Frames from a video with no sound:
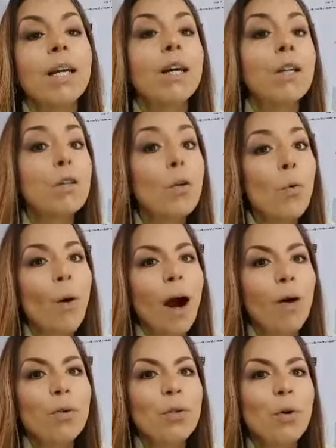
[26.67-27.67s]
no
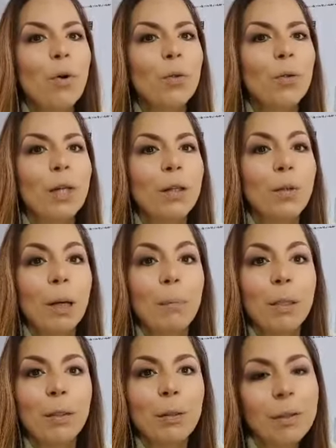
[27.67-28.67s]
qual sou autora do
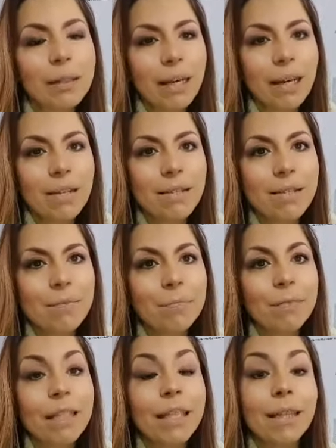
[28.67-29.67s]
capítulo 3,
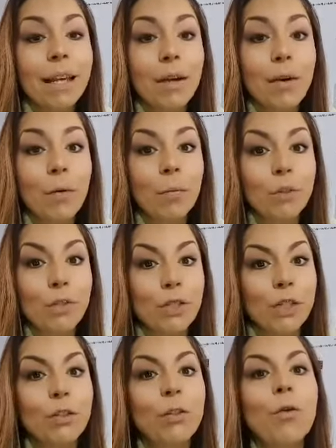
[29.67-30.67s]
que tem como
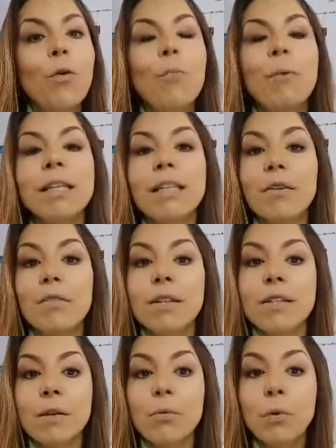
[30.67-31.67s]
título uma
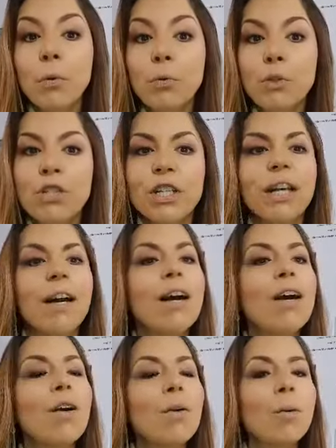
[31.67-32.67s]
intervenção lúdica,
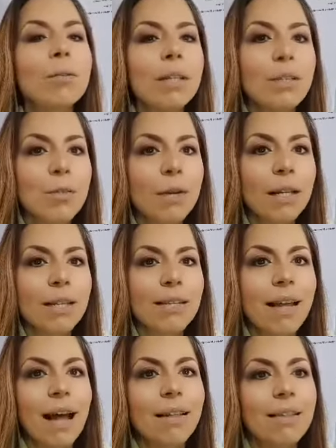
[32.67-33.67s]

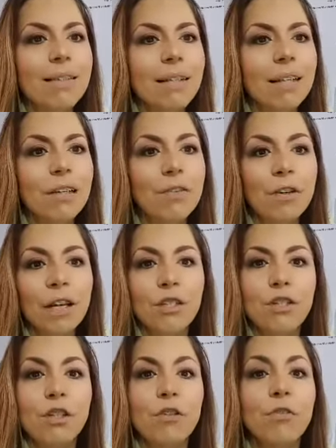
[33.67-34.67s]
contextualizada e
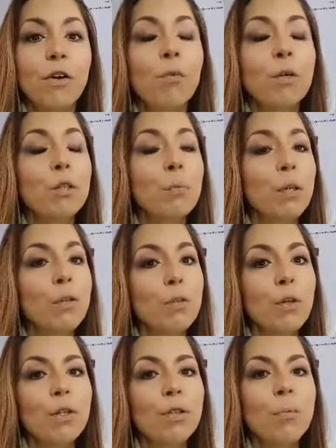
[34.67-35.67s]
significativa com
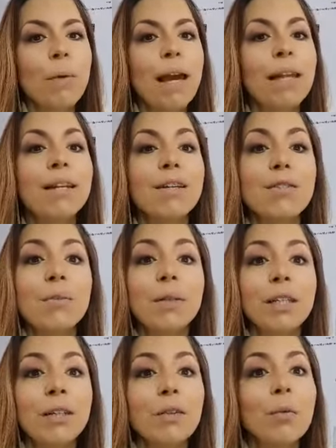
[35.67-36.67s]
expressões numéricas no
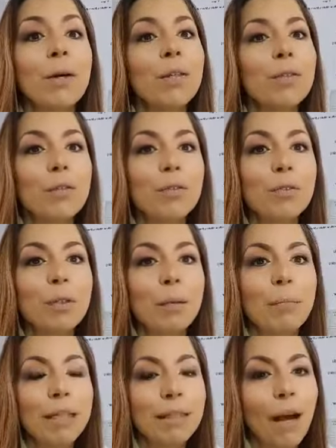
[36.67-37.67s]
quinto ano do
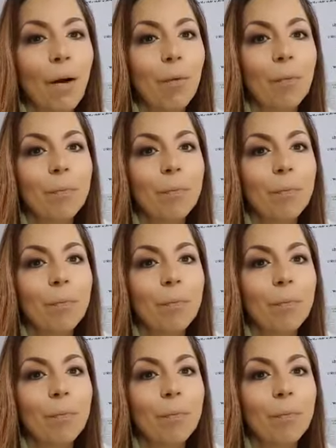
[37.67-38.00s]
Fundamental.